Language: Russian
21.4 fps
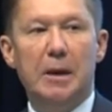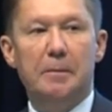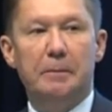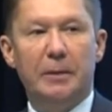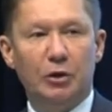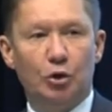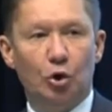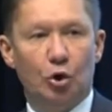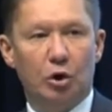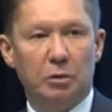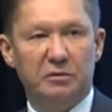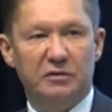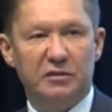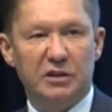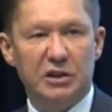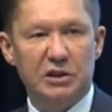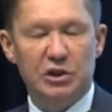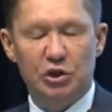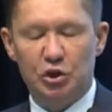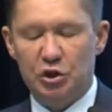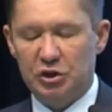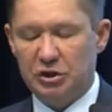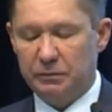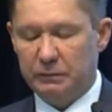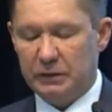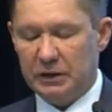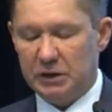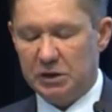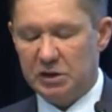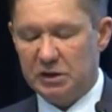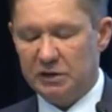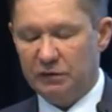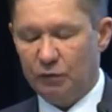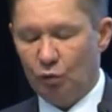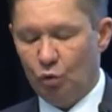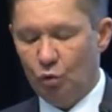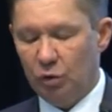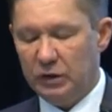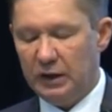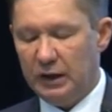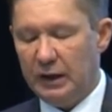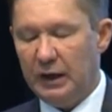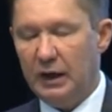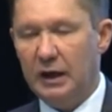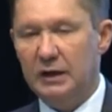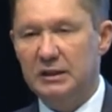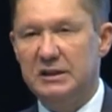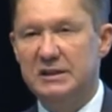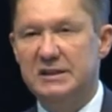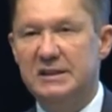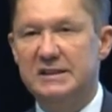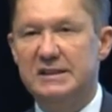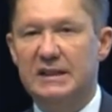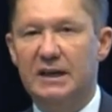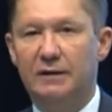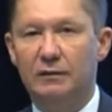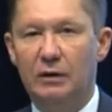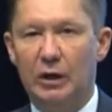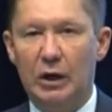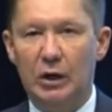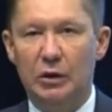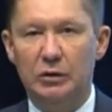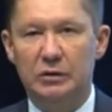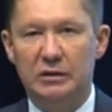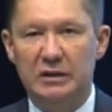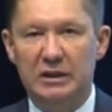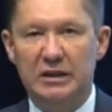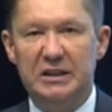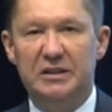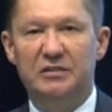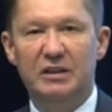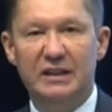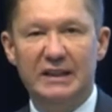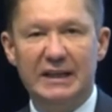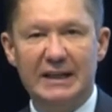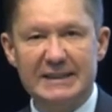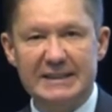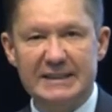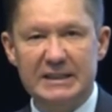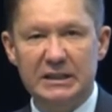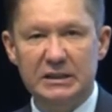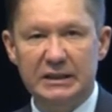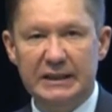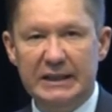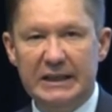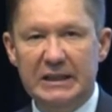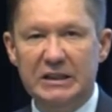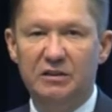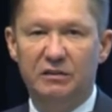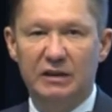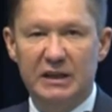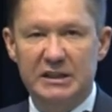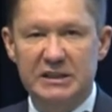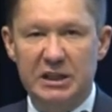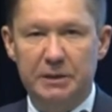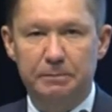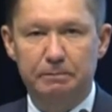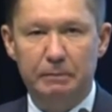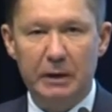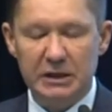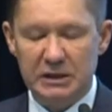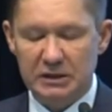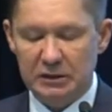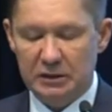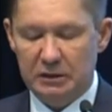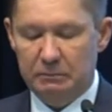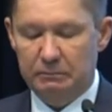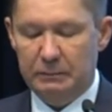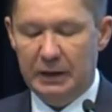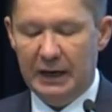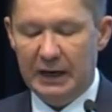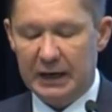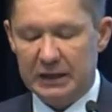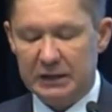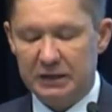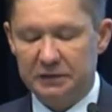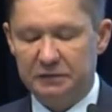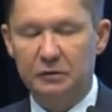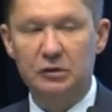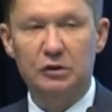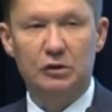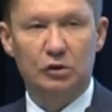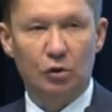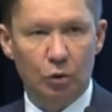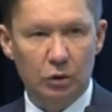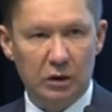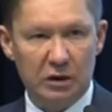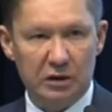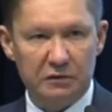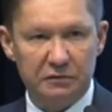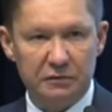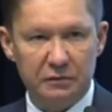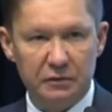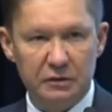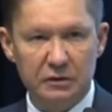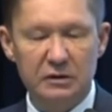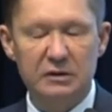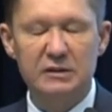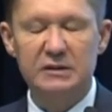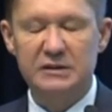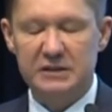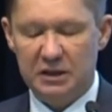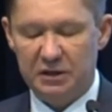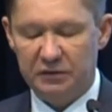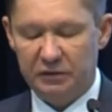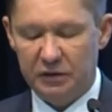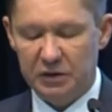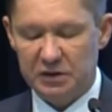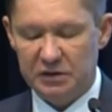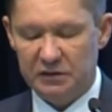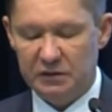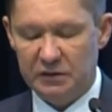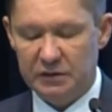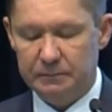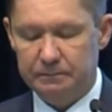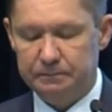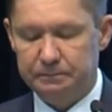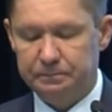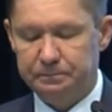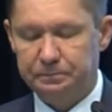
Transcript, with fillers: По итогам 2017 года они составляют 12 и 25 миллиардов долларов соответственно.